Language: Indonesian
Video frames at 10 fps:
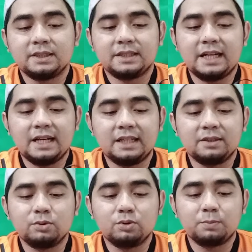dan
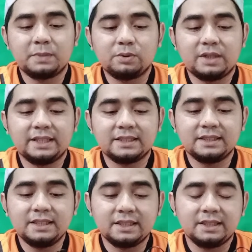untuk penggunanya
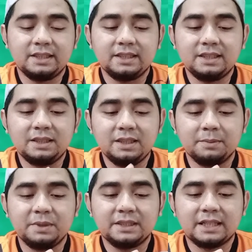sendiri ini
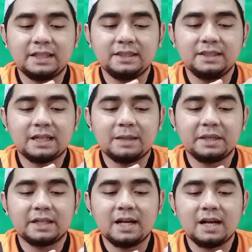bisa di
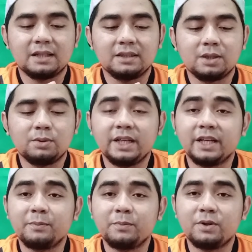kamera atau di
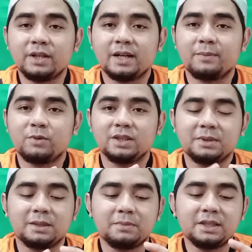handphone ya buat
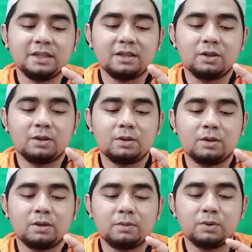teman-teman nih
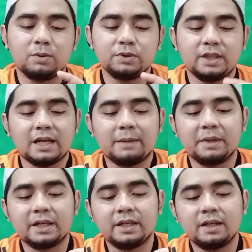kalau belum punya
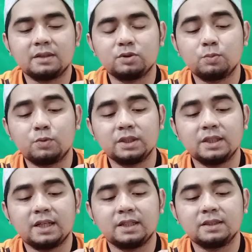kamera yang support
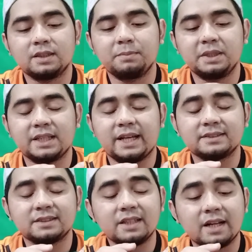dengan mix
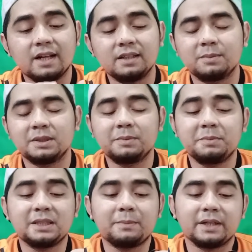eksternal teman-teman
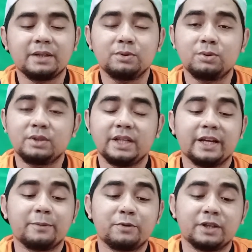bisa pakai untuk di
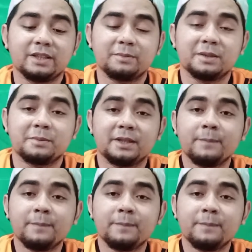handphone nih teman-teman